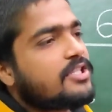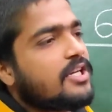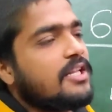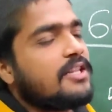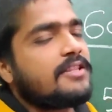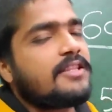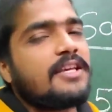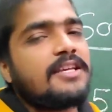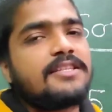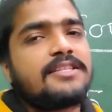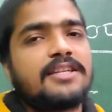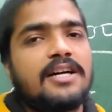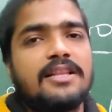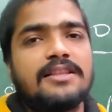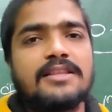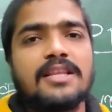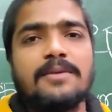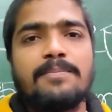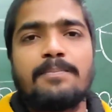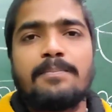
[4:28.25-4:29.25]
चलते
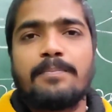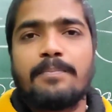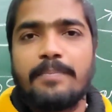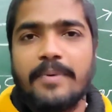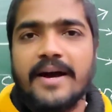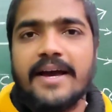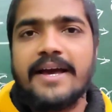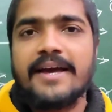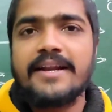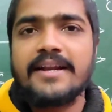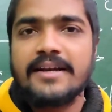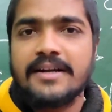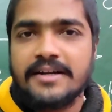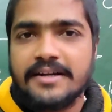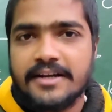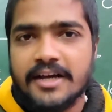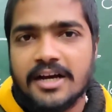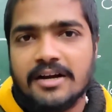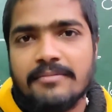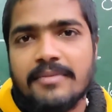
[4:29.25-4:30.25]
चलते पैर
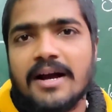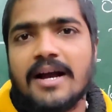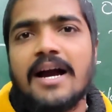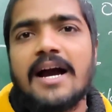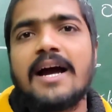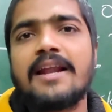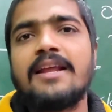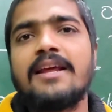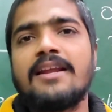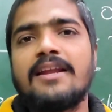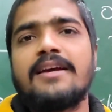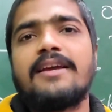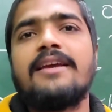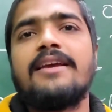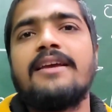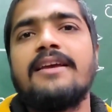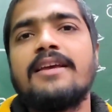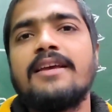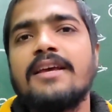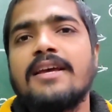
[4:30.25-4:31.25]
डगमगाने लगे